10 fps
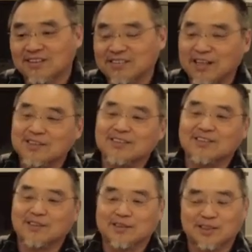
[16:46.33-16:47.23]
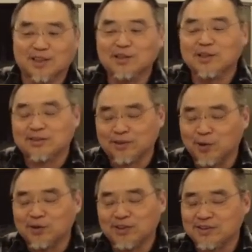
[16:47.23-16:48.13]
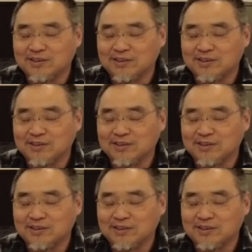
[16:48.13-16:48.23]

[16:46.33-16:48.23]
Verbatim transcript: 他死，而且死后其实